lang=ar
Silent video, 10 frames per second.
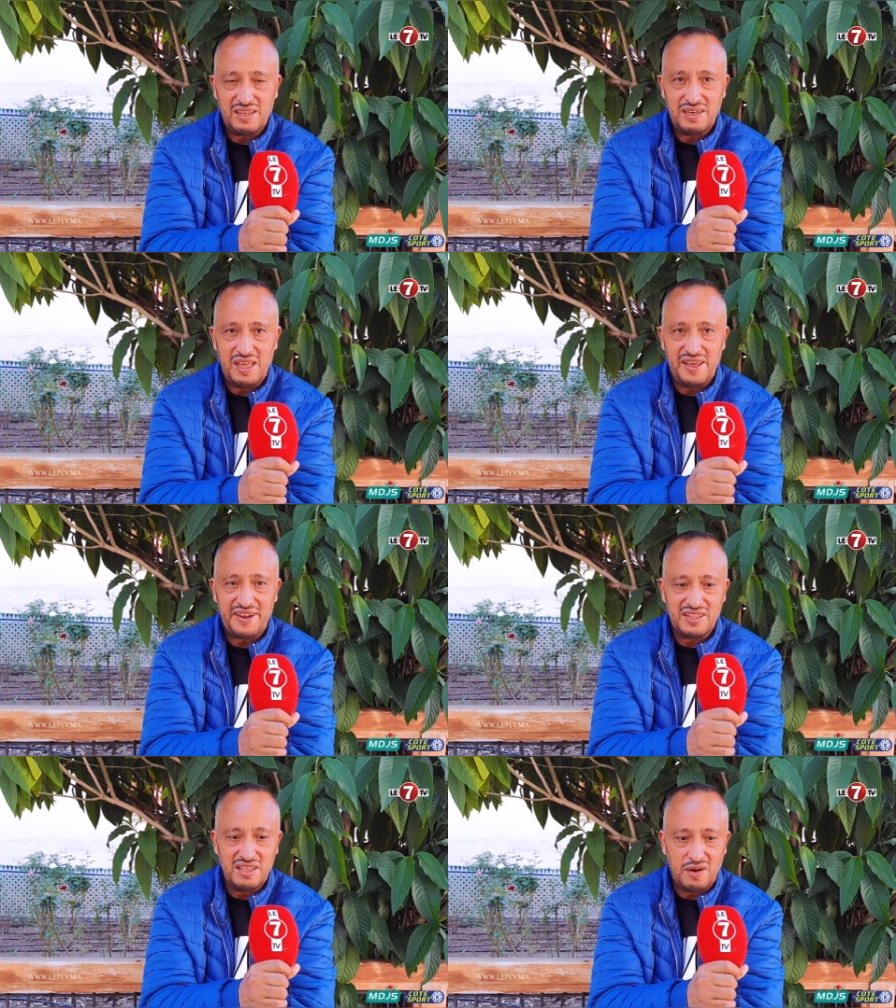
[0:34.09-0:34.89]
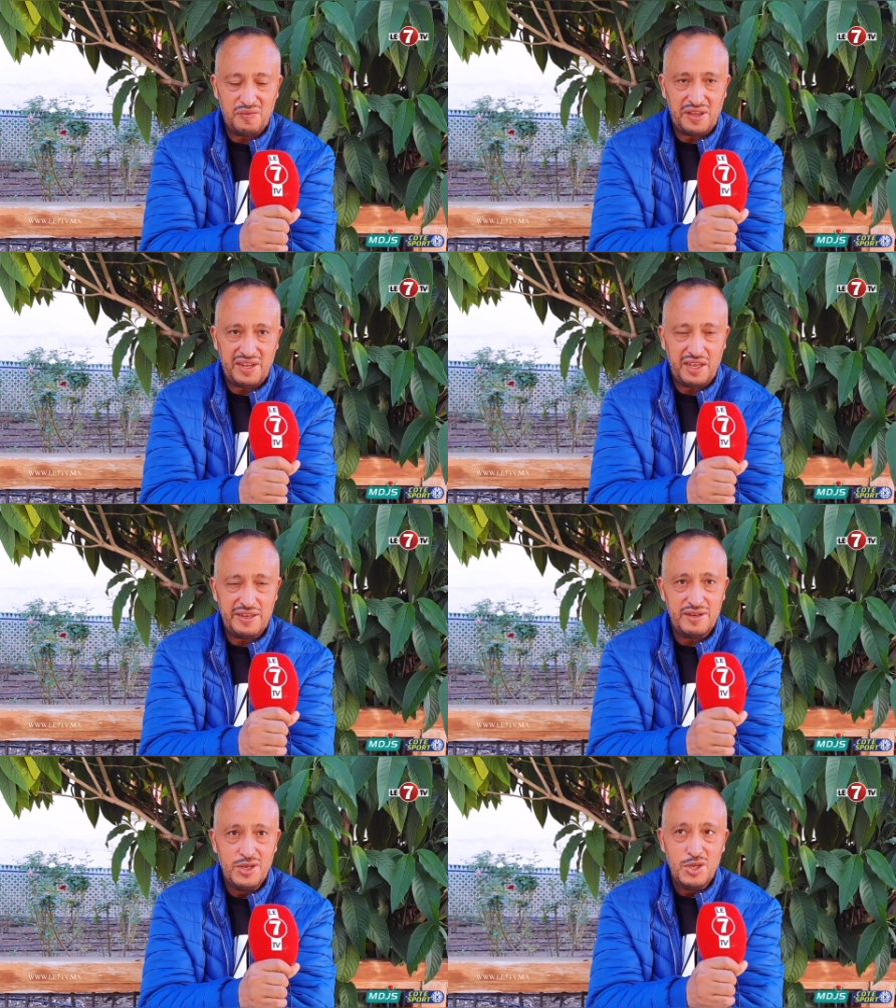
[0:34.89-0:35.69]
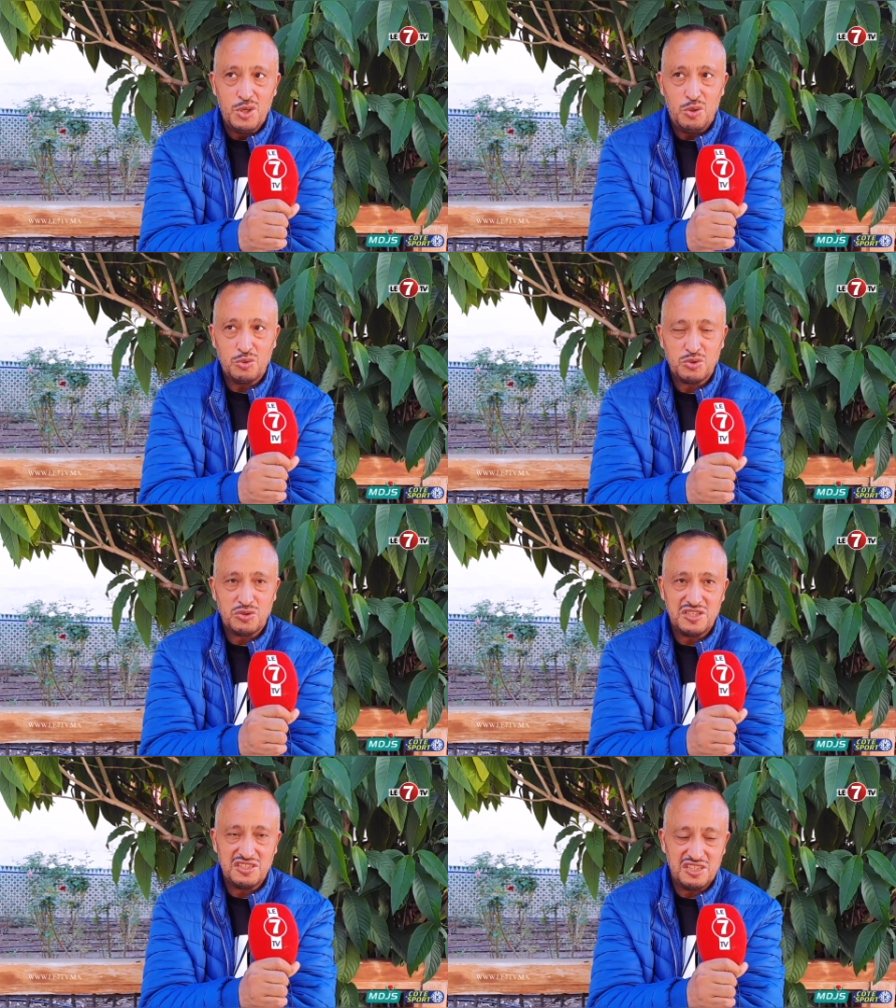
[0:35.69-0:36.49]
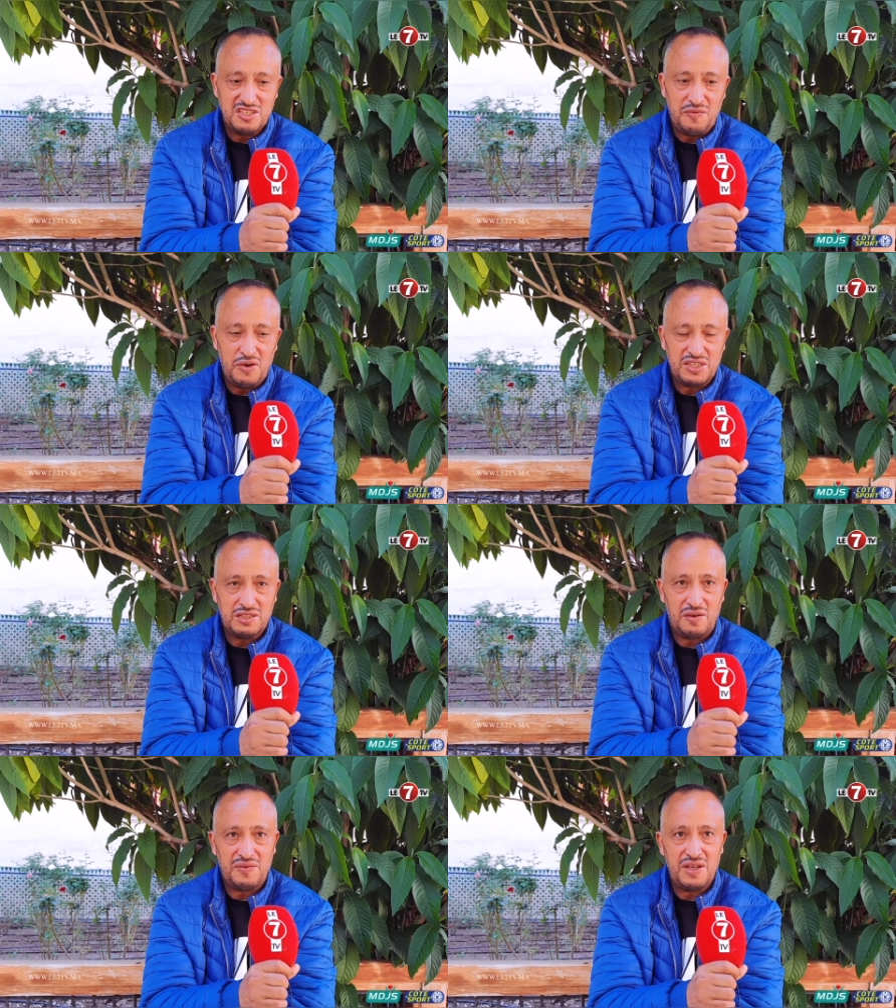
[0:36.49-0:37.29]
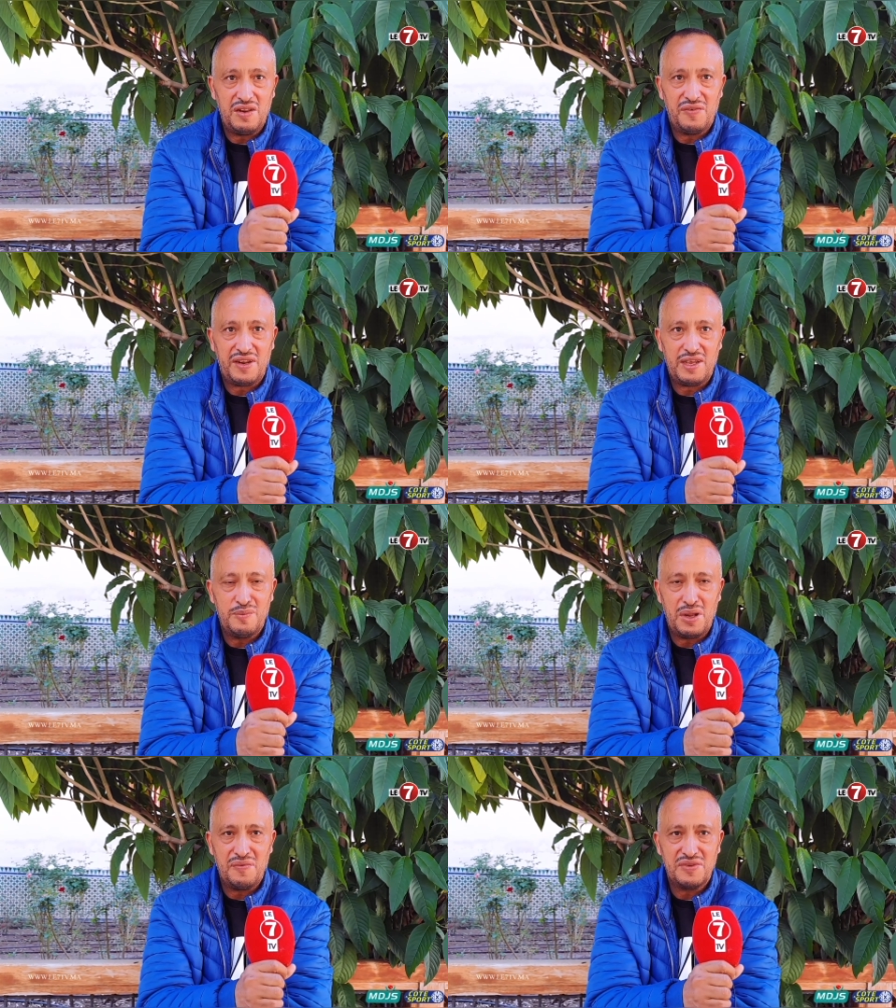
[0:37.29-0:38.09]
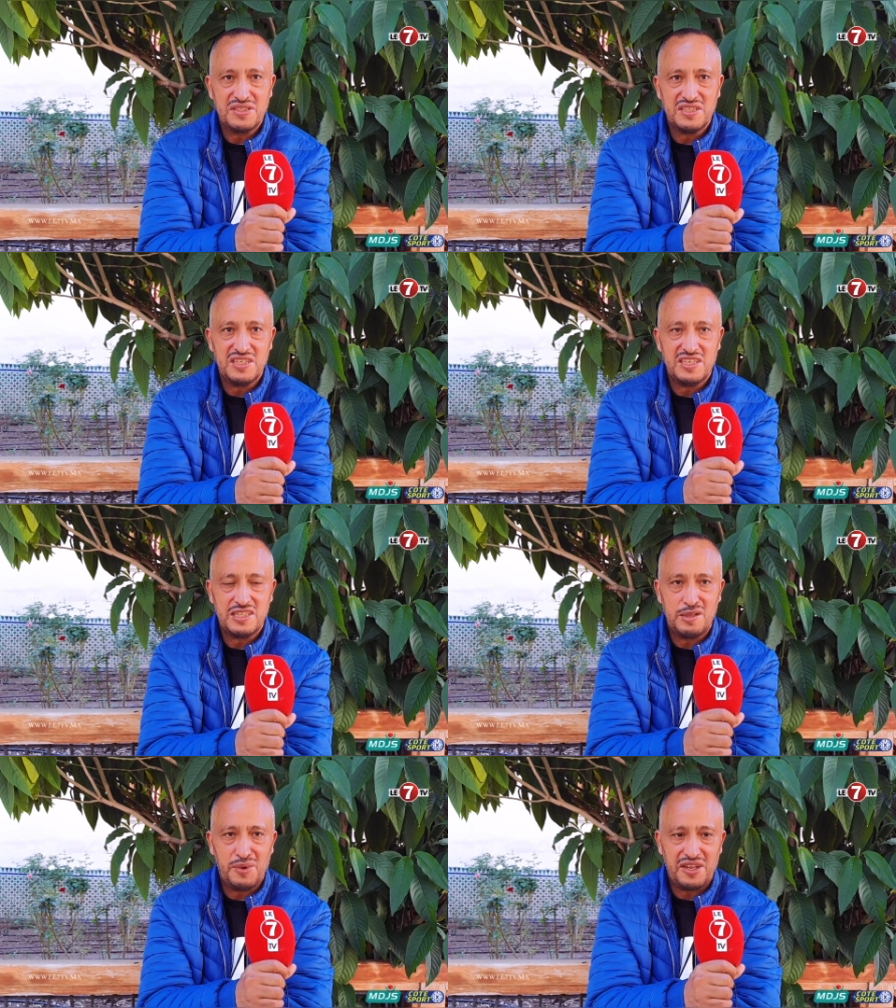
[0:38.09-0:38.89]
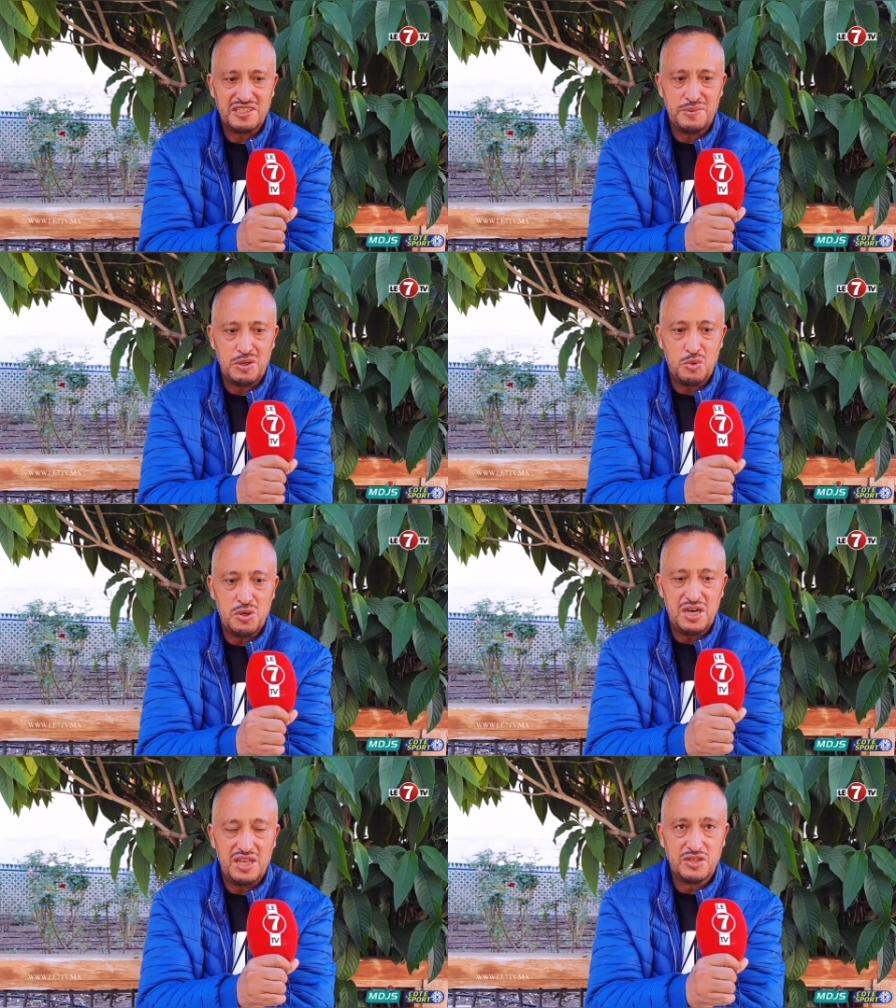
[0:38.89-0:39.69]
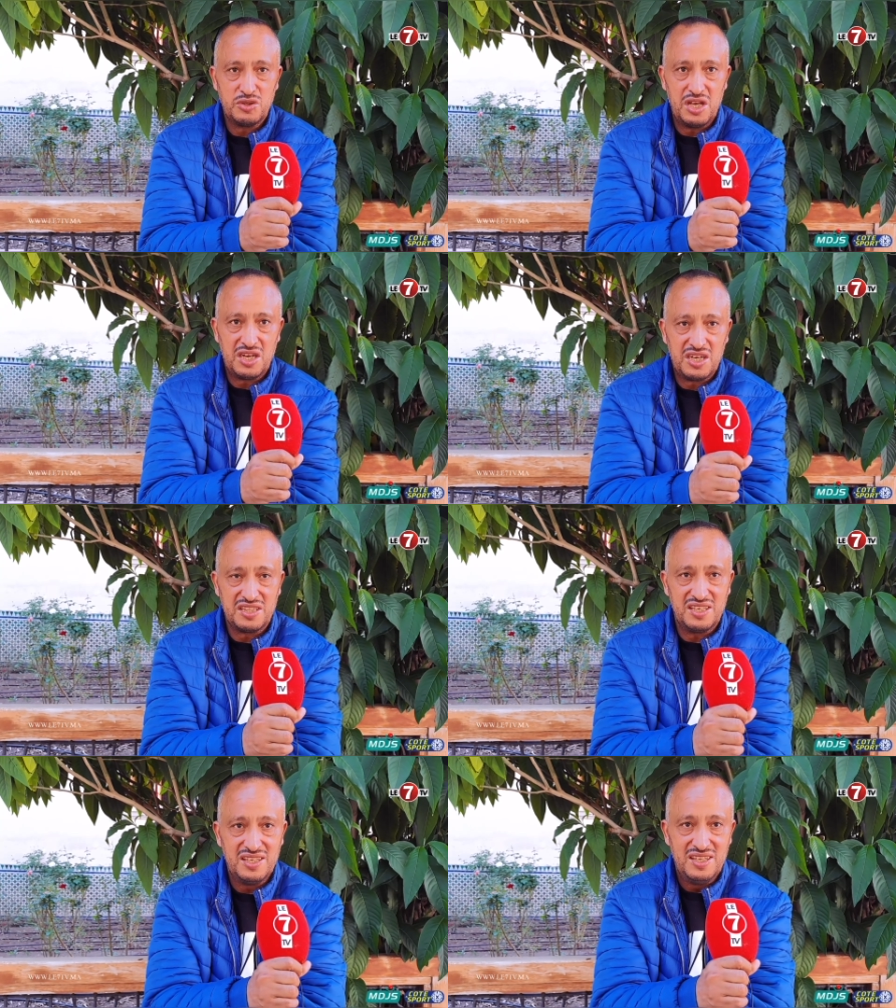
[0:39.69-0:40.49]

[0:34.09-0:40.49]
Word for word: العريق ديال الفريقين خصوصا تجي في واحد الظرفيه اللي فريق المغرب كسيتي حتى المراتب الاولى اللي خصو يؤكد